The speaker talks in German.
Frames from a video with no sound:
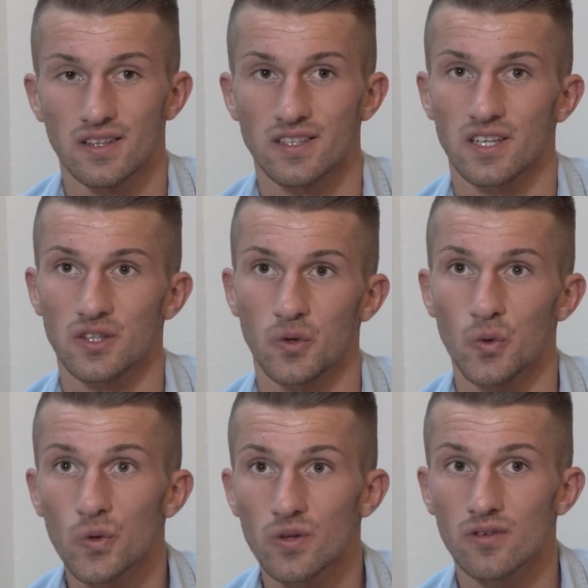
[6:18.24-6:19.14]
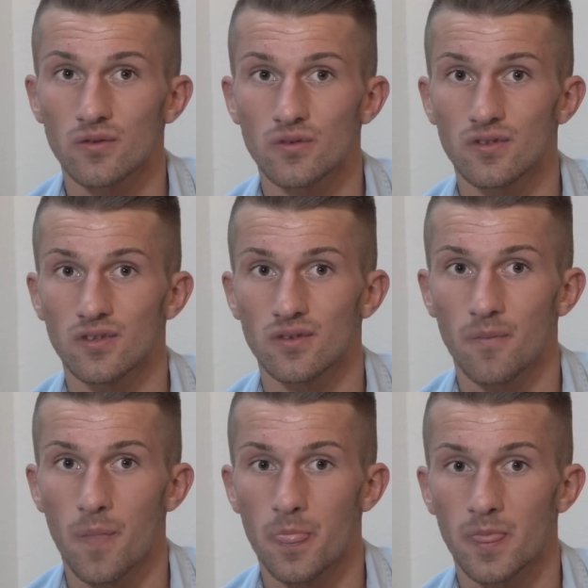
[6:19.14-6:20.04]
das hat genügt und
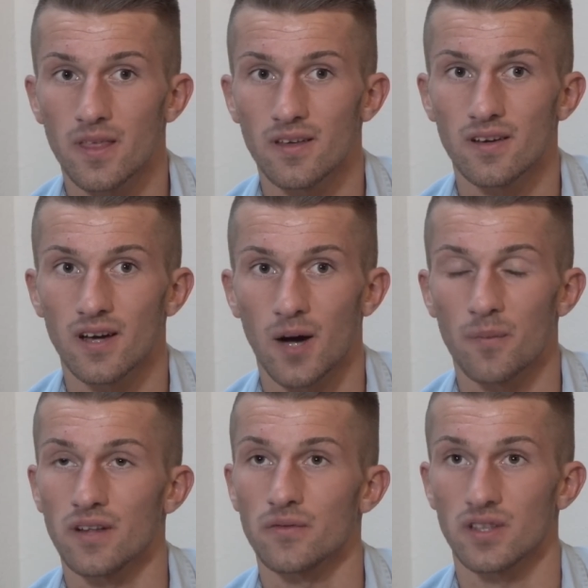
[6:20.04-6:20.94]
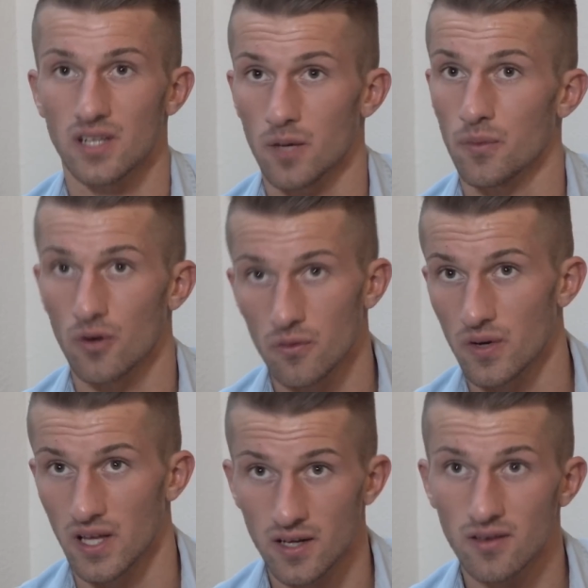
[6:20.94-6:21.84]
habe meinen Vertrag bei Horn
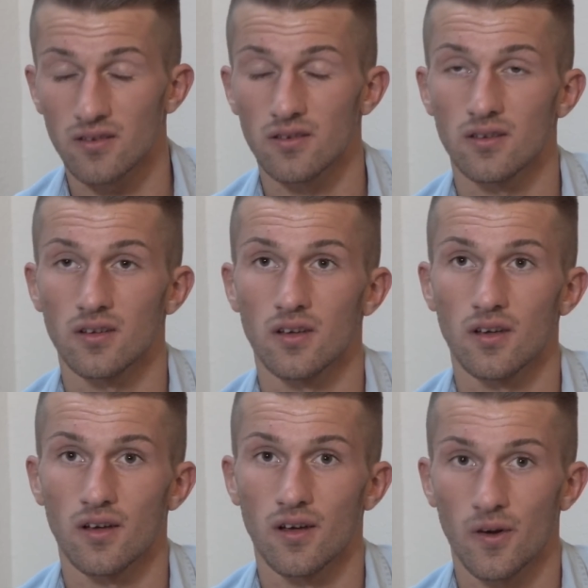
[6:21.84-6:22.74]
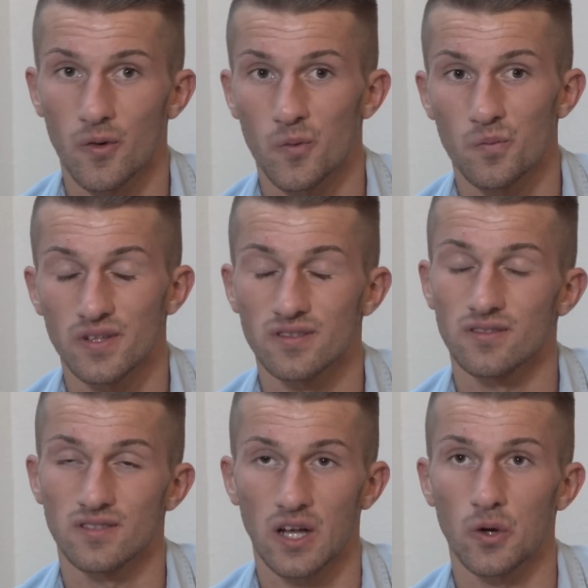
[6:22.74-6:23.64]
verlängert und bin sehr